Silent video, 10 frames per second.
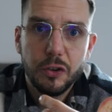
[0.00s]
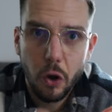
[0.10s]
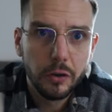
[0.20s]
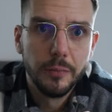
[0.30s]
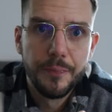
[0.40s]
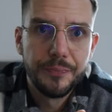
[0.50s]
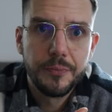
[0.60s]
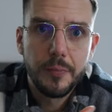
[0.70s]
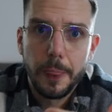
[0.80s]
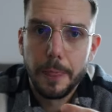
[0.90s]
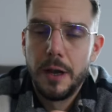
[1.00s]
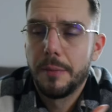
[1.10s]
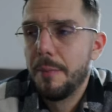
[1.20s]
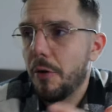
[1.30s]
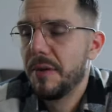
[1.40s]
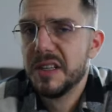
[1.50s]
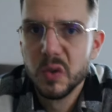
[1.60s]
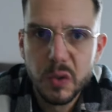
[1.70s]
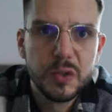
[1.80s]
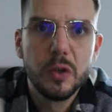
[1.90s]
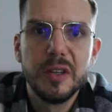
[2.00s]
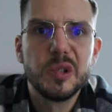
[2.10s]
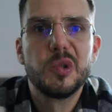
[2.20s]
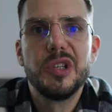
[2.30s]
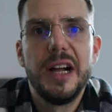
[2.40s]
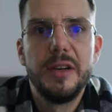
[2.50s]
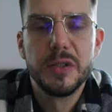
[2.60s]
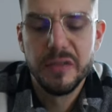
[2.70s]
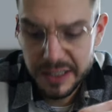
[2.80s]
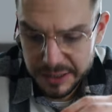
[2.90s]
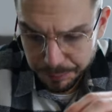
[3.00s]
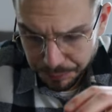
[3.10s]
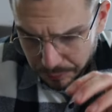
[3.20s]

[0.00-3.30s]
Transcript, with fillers: trocken. Ich habe keinen Bock, mir da Soßen rüber zu knallen und so weiter.